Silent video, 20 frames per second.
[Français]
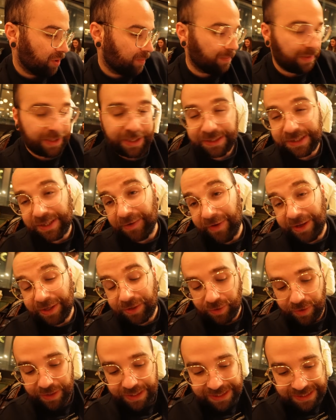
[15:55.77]
Mais c'est vrai
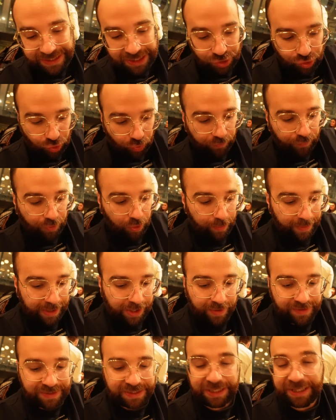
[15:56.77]
que ici je trouve que le
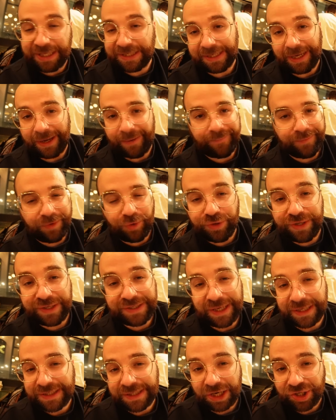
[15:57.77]
meilleur c'est le dessert. Le
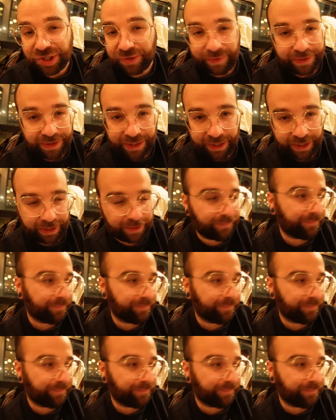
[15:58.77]
dessert c'est à chaque fois une dinguerie.